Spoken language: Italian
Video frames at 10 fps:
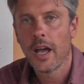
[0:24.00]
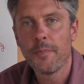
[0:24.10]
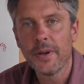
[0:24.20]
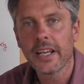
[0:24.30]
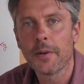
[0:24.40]

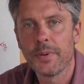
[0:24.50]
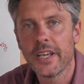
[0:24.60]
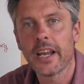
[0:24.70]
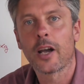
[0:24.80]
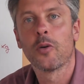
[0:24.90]
E per
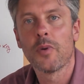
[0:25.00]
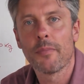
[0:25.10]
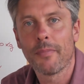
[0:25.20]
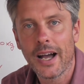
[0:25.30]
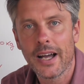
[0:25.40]
capire come
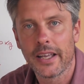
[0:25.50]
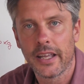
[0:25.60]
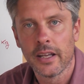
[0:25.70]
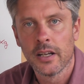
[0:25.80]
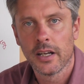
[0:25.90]

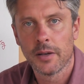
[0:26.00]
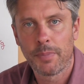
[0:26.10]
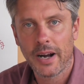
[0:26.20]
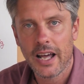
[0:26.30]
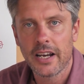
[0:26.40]
mai eh,
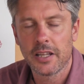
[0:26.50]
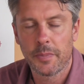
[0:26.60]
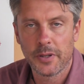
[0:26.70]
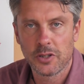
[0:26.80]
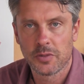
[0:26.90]
parlare di
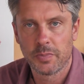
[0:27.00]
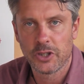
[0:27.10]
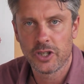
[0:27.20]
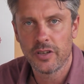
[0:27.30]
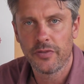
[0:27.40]
peso
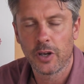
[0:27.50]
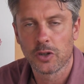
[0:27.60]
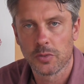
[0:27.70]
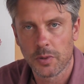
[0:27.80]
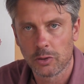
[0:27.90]

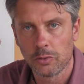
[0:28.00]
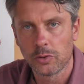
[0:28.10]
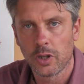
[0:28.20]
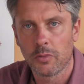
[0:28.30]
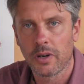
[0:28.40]
specifico,
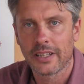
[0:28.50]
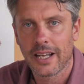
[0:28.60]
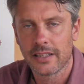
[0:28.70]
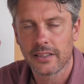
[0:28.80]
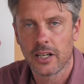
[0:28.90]
soprattutto
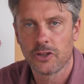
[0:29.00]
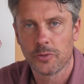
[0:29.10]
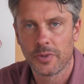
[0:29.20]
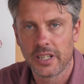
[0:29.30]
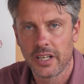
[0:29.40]
riguardante la
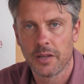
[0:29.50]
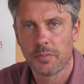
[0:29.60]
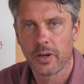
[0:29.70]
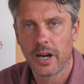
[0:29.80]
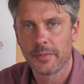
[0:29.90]
geometria del
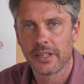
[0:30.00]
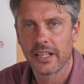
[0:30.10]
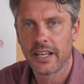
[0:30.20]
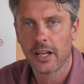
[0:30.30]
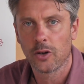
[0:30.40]
programma
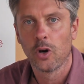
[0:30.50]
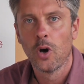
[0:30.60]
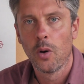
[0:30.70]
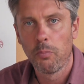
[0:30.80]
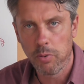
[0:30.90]
italiano,
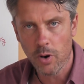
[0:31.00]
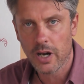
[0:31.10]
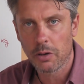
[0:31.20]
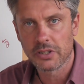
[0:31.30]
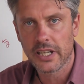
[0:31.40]
può
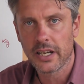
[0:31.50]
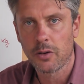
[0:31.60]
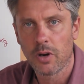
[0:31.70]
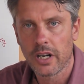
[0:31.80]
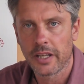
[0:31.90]

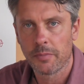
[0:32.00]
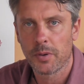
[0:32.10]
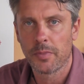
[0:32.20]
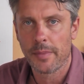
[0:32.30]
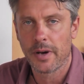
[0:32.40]
causare qualche
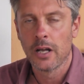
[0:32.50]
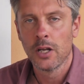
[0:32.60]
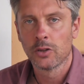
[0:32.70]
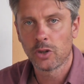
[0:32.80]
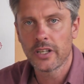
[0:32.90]
problema,
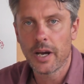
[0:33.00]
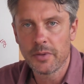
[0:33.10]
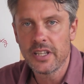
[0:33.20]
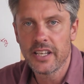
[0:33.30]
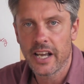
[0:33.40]

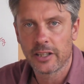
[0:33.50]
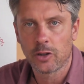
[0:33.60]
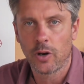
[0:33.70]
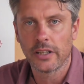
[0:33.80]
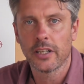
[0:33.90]
torniamo
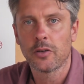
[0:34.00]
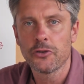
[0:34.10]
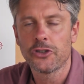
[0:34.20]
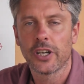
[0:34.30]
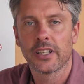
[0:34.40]
indietro a dei
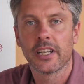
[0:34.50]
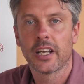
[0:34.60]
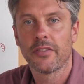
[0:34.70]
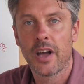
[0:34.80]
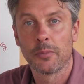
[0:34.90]
concetti
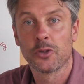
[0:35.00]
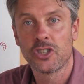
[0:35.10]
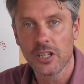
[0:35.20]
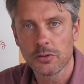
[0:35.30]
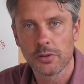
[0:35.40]
che abbiamo
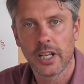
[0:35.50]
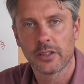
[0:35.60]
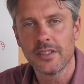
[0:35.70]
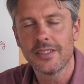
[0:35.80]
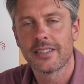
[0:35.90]
già
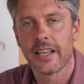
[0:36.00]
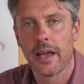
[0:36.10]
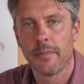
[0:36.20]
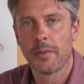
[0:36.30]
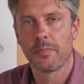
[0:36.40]
studiato
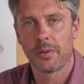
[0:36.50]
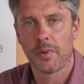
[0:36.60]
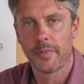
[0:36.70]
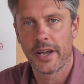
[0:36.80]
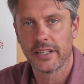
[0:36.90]
insieme in
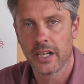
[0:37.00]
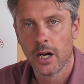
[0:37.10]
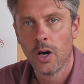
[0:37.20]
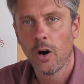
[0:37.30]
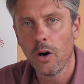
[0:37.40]
prima media,
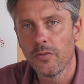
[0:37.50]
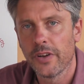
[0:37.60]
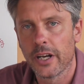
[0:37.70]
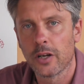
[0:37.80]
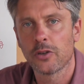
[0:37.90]

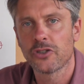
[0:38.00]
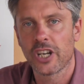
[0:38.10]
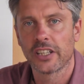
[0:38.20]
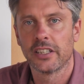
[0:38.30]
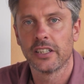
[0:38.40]
ovvero i
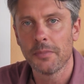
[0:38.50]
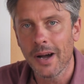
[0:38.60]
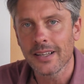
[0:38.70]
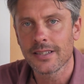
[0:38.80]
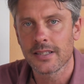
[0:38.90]
concetti di
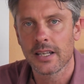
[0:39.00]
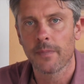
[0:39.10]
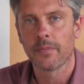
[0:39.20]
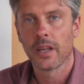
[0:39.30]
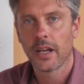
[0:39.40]

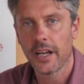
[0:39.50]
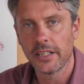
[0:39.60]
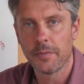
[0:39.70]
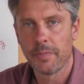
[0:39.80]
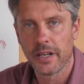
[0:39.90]
massa e
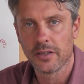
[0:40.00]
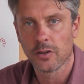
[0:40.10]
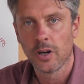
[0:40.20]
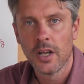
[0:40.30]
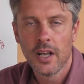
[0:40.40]
di
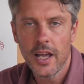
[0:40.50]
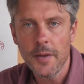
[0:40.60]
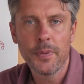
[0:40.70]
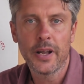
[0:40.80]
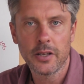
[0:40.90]
peso
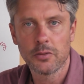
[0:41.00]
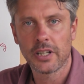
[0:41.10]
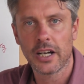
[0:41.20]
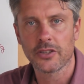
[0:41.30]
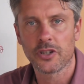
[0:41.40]
e per
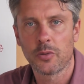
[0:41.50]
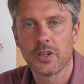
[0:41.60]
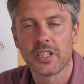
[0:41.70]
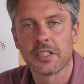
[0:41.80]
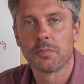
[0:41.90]
aiutarci in
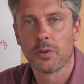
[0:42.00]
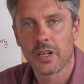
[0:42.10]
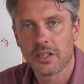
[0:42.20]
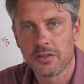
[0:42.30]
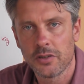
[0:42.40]
questa
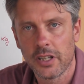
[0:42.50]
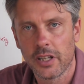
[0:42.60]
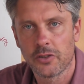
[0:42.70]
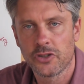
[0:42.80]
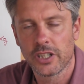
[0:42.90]
esplorazione
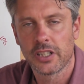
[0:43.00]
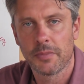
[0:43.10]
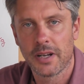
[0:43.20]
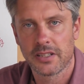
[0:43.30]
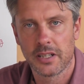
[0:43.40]
dei concetti di
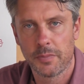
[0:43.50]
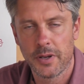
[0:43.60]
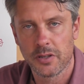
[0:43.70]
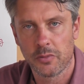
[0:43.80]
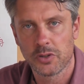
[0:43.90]
massa e di
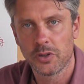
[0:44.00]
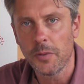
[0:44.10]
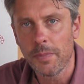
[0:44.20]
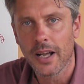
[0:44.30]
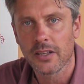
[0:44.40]
peso in questo
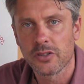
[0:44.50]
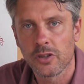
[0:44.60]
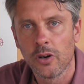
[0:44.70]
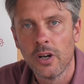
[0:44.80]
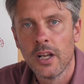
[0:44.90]

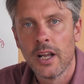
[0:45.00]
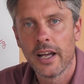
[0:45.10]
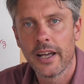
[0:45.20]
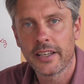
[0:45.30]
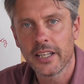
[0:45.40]
ripasso
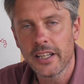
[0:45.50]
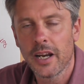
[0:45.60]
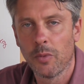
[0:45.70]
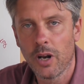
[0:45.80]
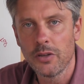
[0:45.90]
eh,
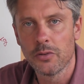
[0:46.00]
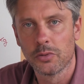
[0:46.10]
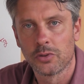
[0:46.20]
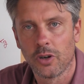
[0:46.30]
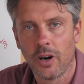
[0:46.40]
chiederemo
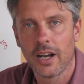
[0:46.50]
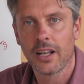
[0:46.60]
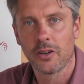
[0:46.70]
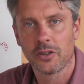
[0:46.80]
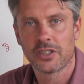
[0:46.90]
l'aiuto
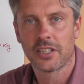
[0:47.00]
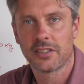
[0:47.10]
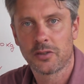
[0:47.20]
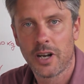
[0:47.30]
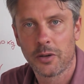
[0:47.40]
alla nostra
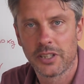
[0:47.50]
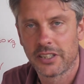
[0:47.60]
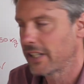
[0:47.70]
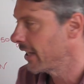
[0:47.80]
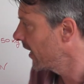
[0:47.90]
astronauta
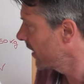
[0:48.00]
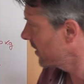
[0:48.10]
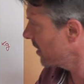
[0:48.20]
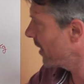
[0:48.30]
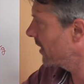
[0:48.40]
italiana
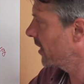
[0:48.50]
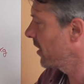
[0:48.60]
Samantha